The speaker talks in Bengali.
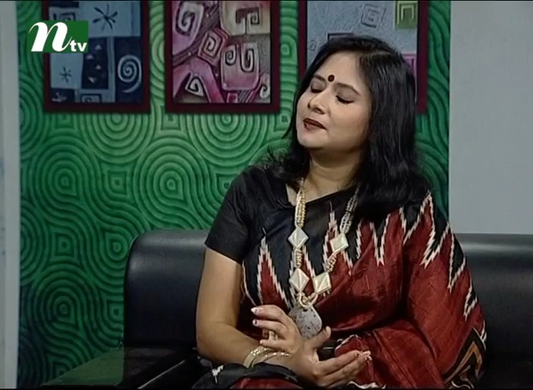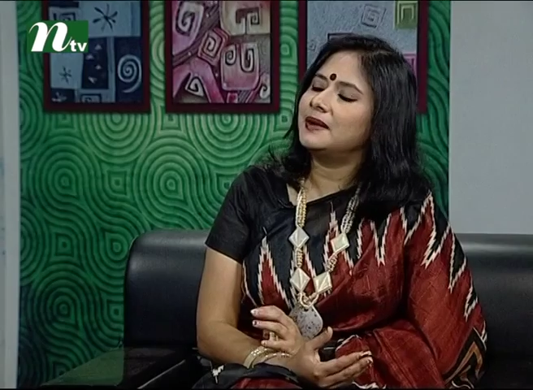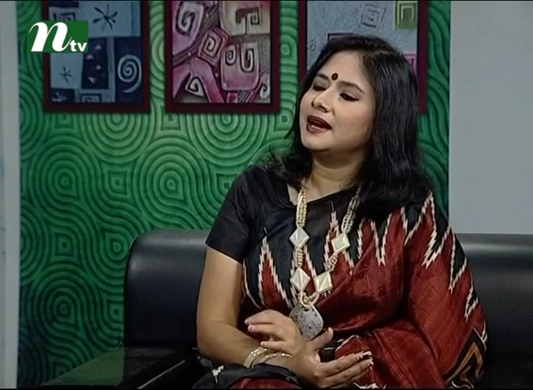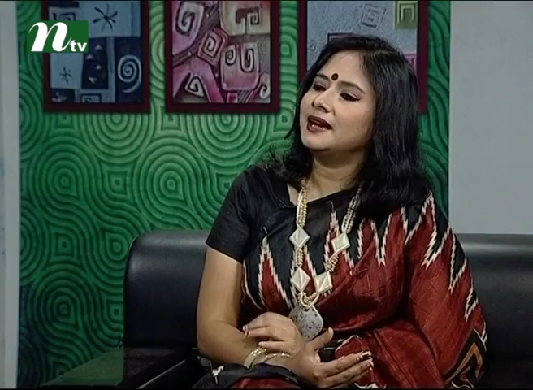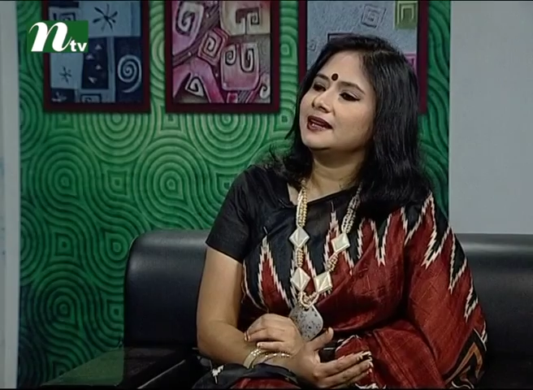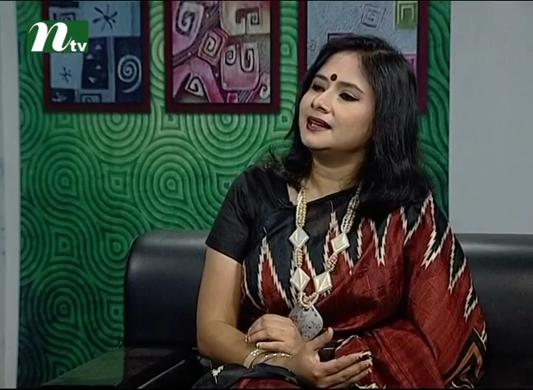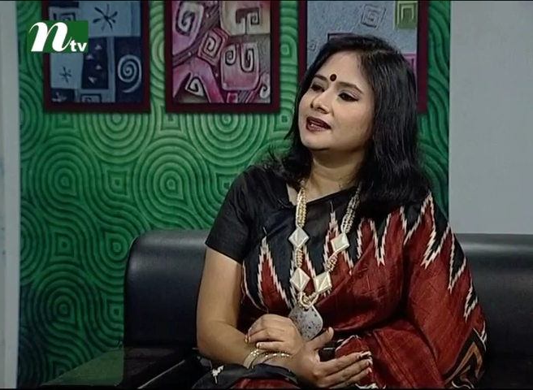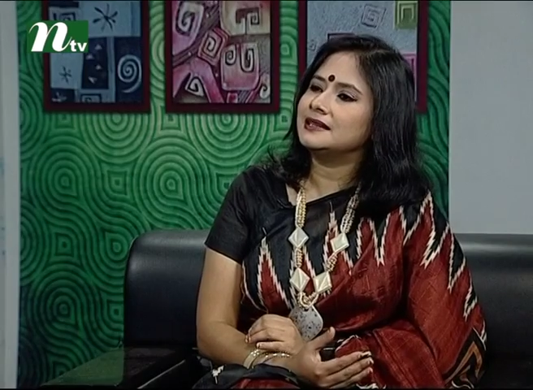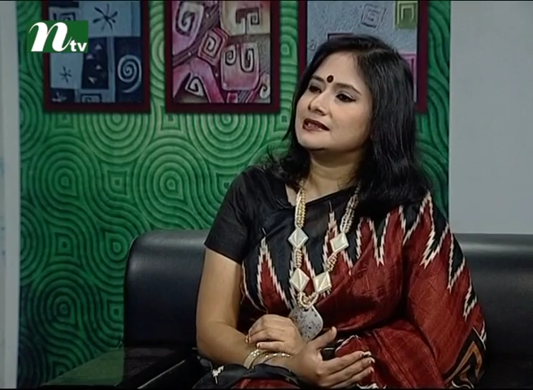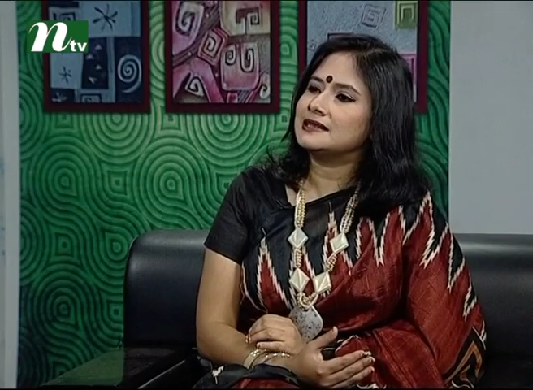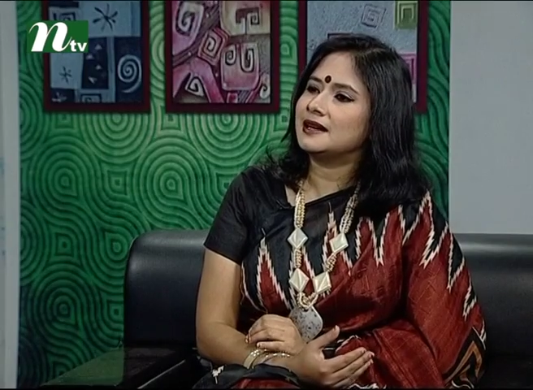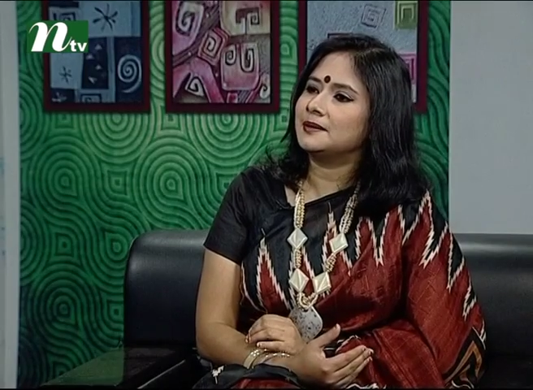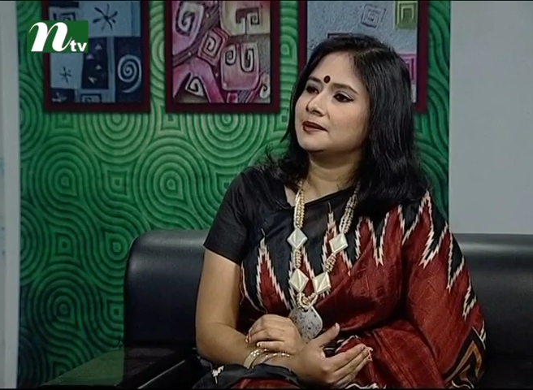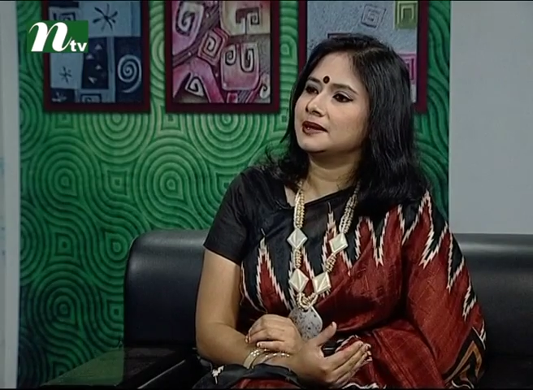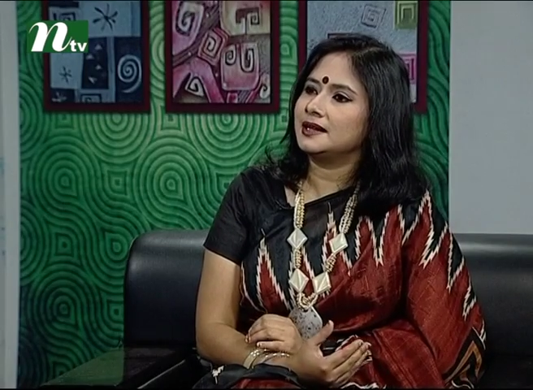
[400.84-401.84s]
এর বাইরে
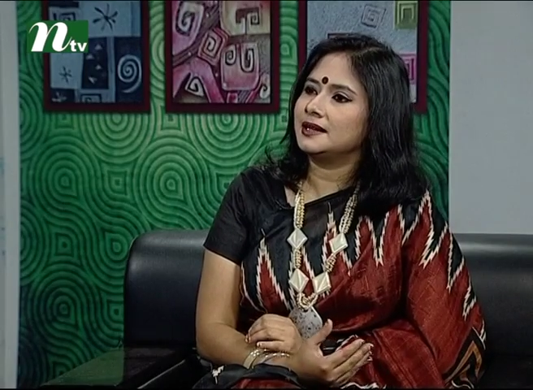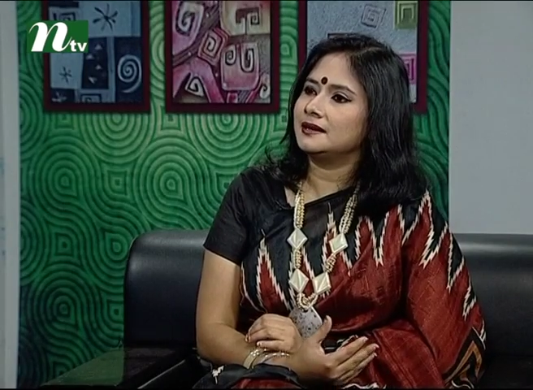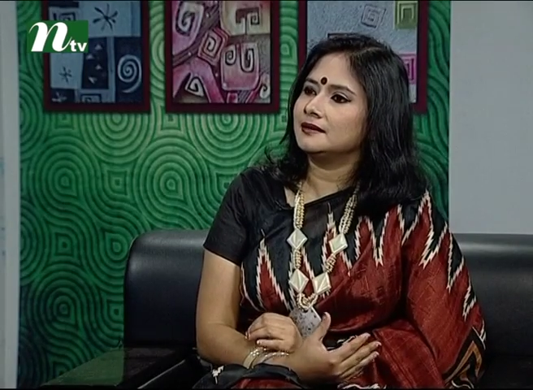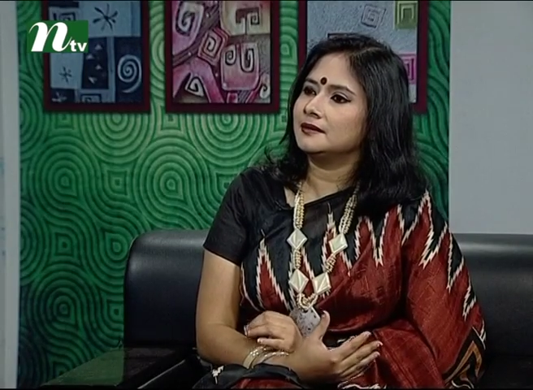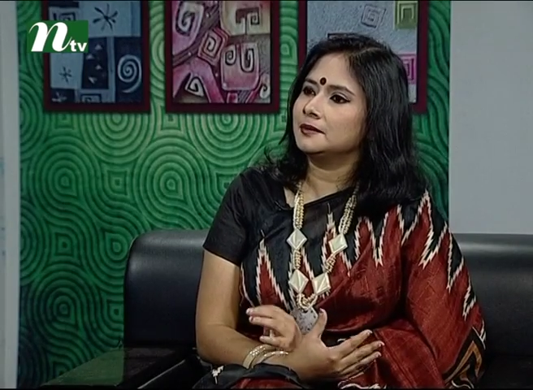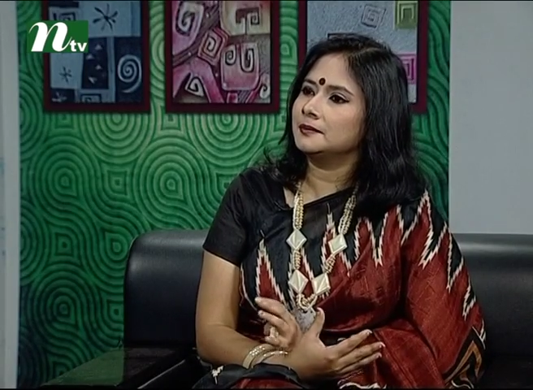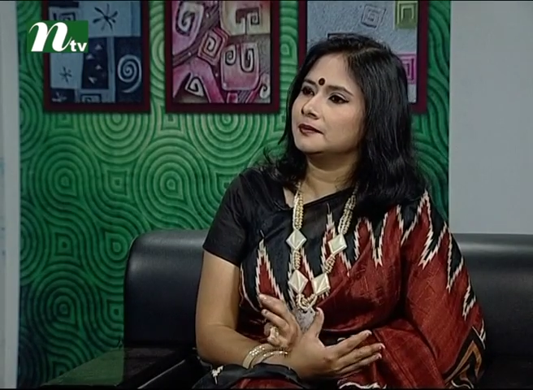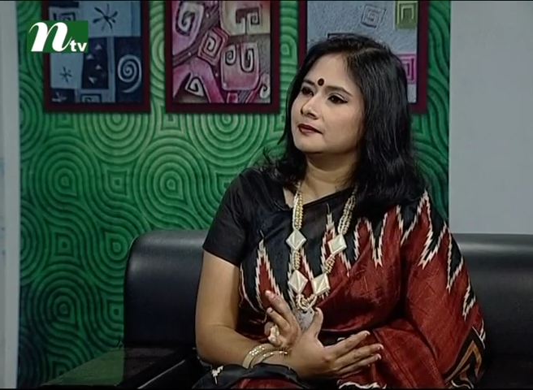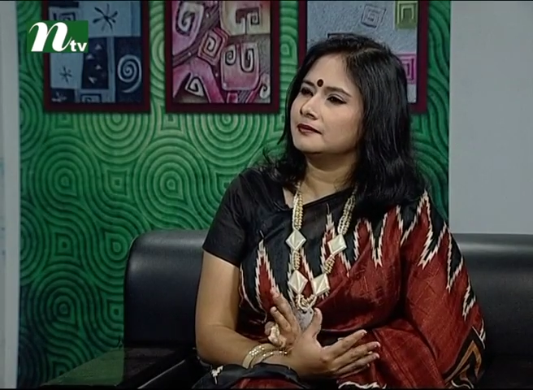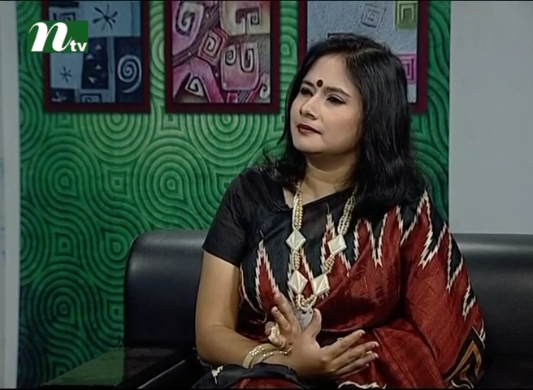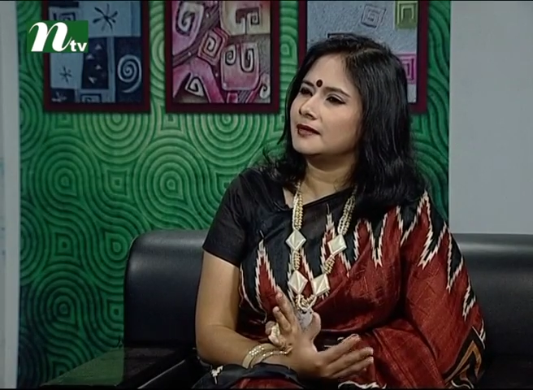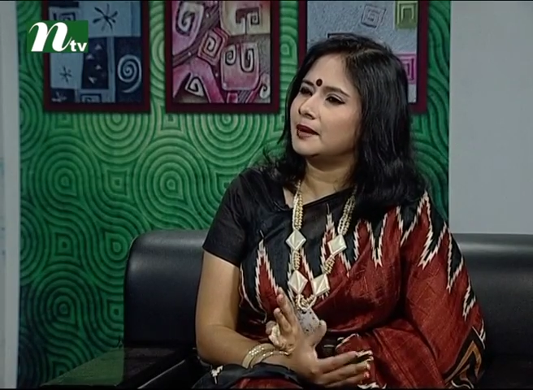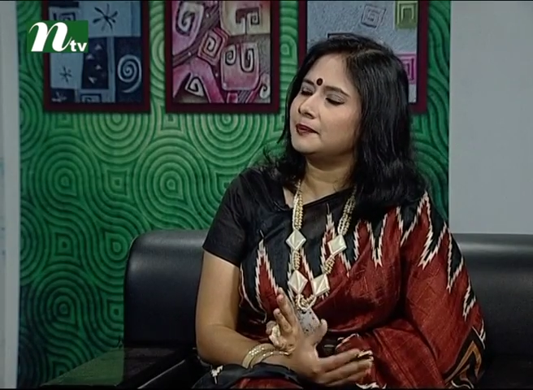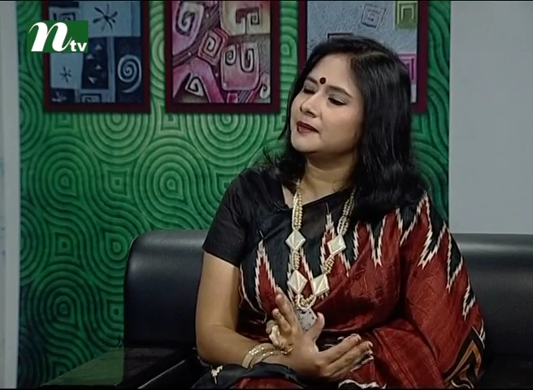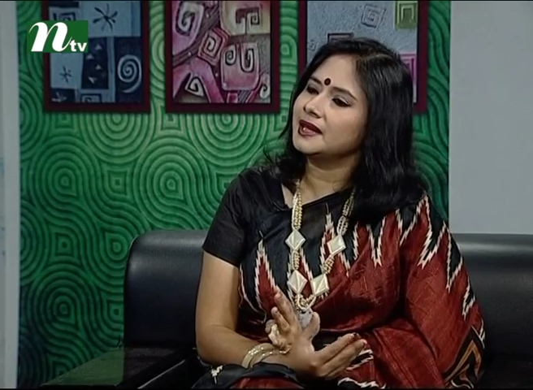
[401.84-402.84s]
যে আমাদের
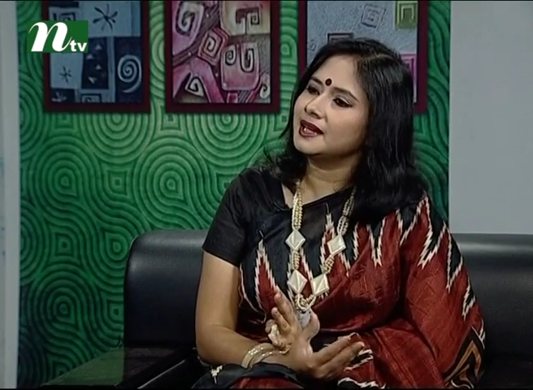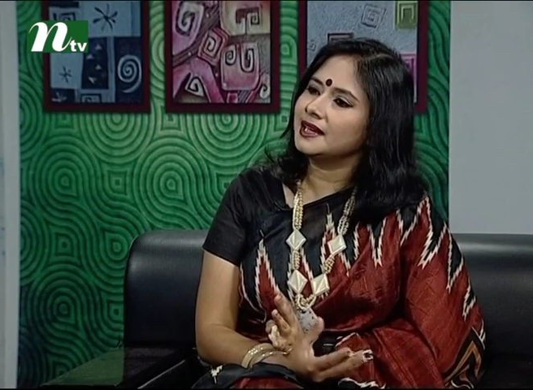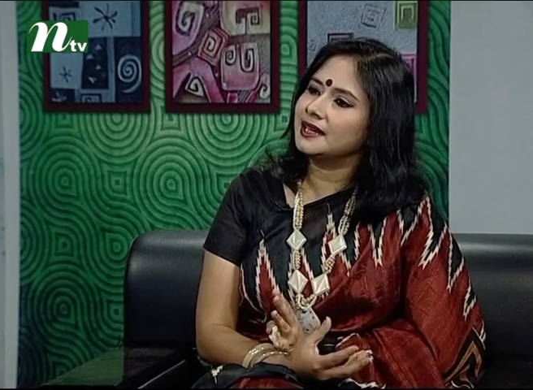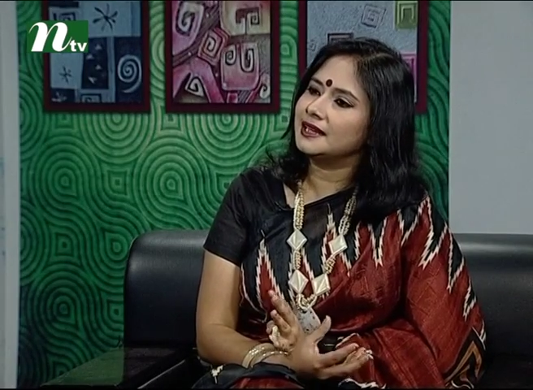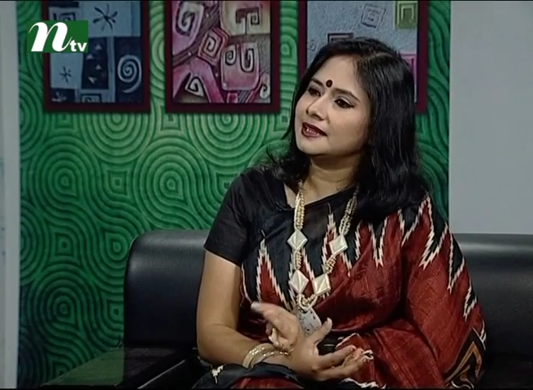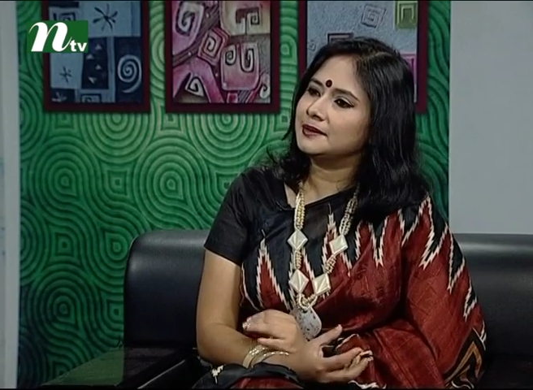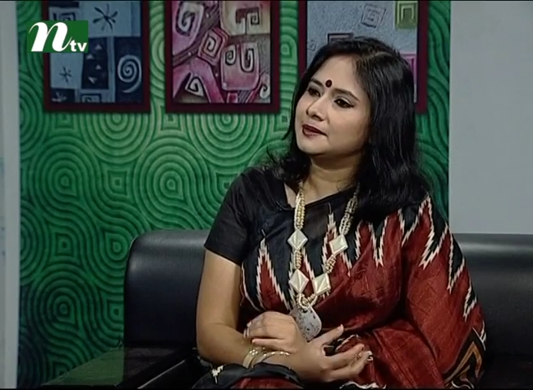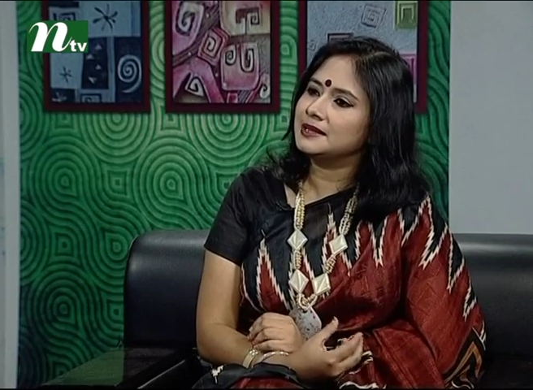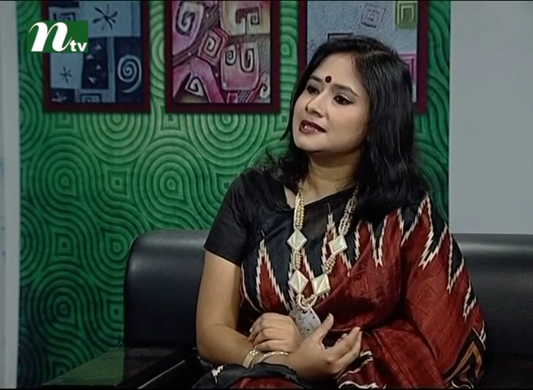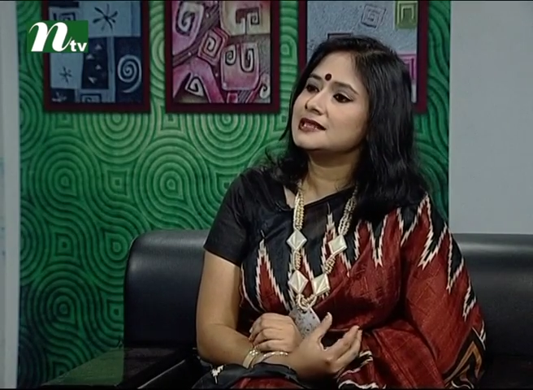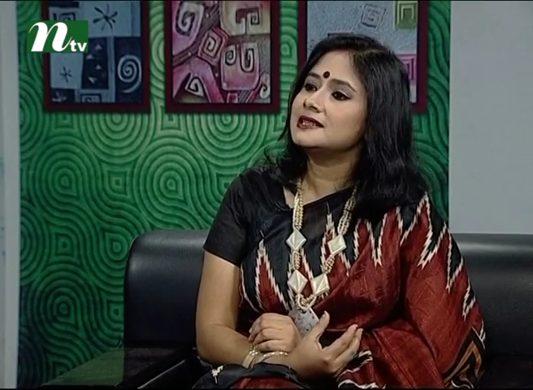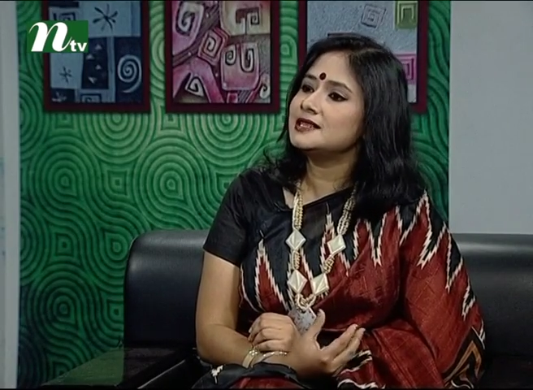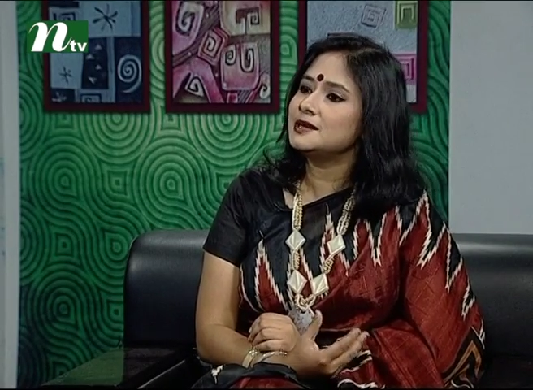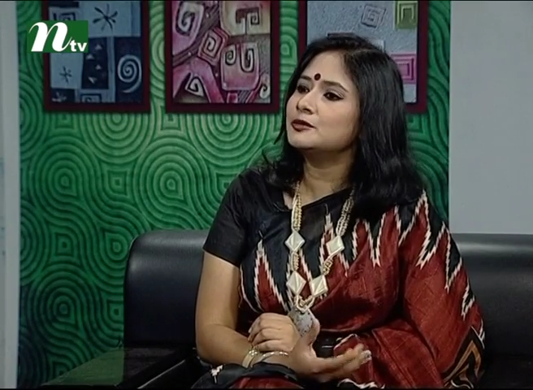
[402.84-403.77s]
আপনি কি এখানে আমাদের যে